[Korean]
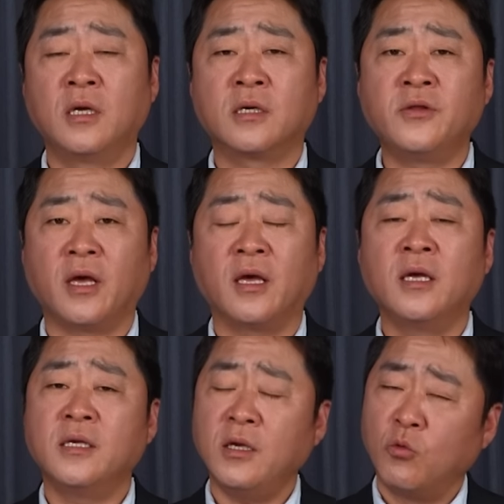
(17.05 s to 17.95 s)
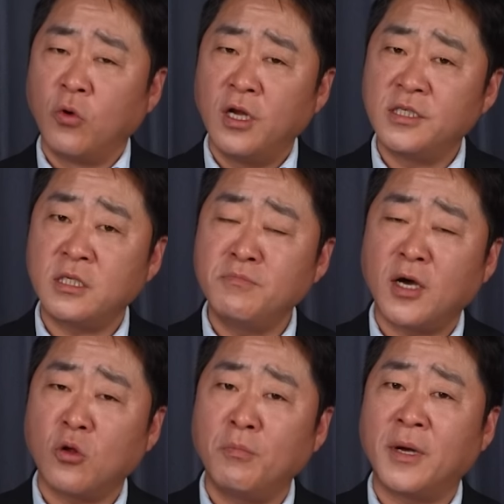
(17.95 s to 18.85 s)
근데 이 월
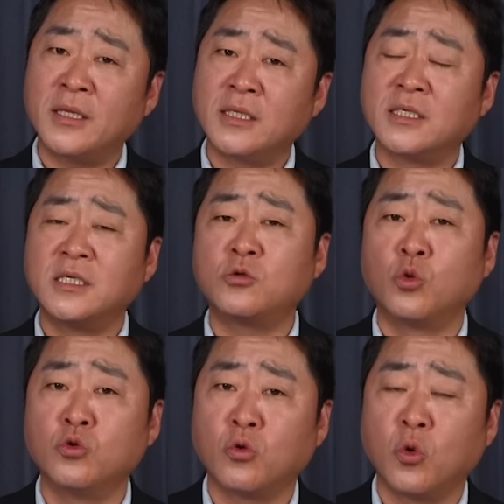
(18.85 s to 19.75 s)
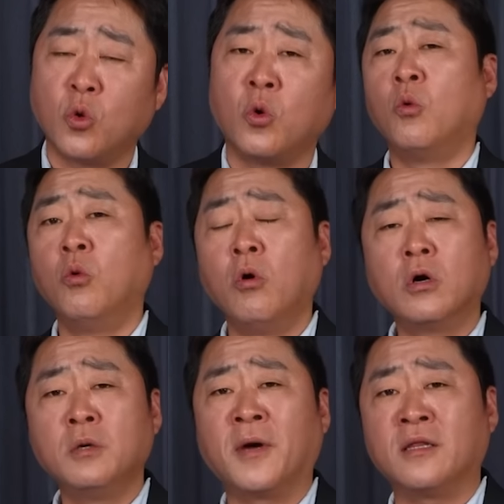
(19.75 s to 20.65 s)
십만 원 받는 그 돈으로
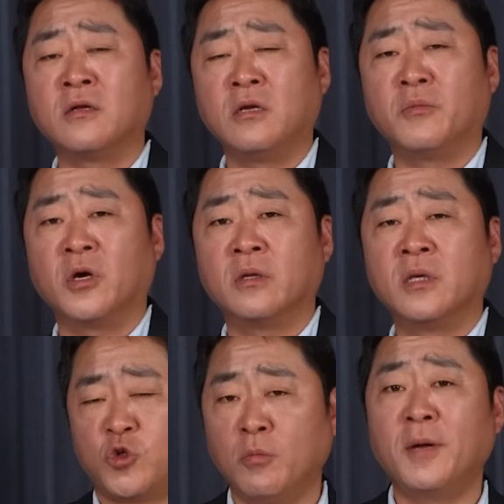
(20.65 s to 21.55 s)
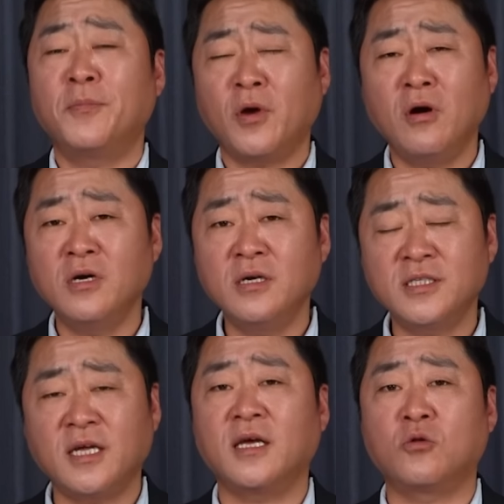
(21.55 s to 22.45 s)
오억을 만들려면 정말
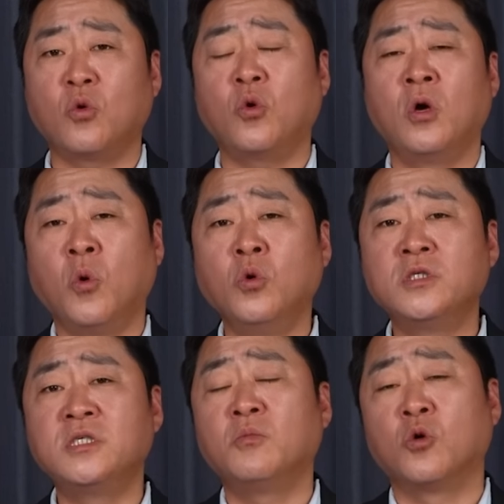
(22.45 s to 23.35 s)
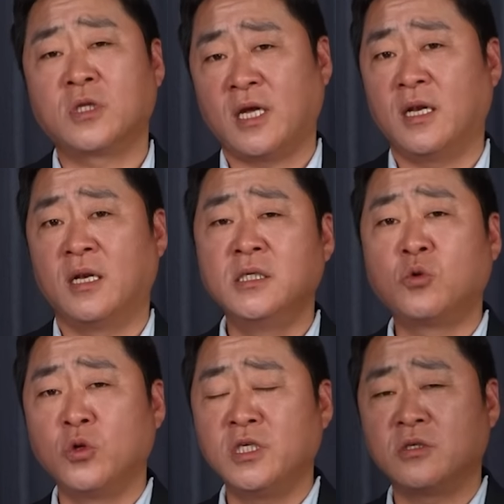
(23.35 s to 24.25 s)
평생 해도 모으지 못할 그
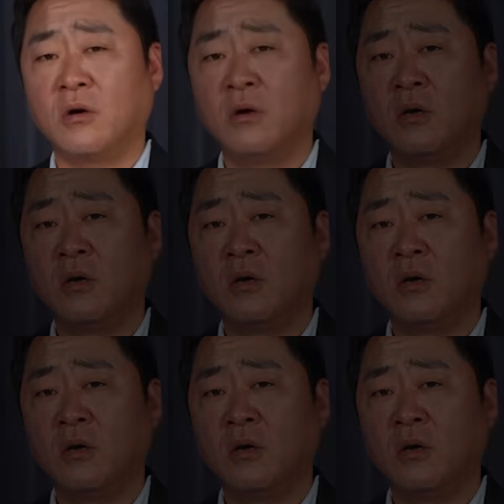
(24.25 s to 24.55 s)
돈이죠.